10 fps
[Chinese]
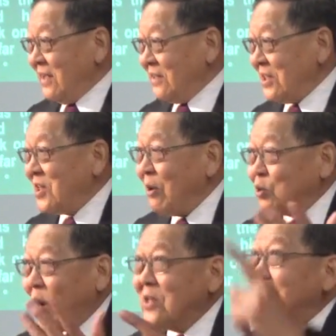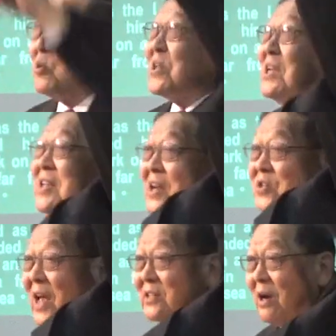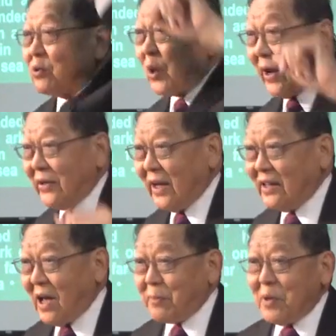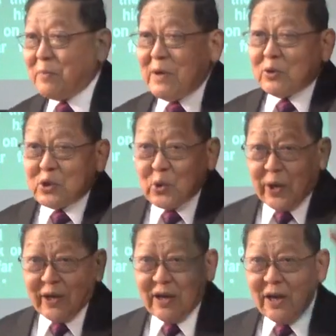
你造船怎么在山上造船呢？那边没有水。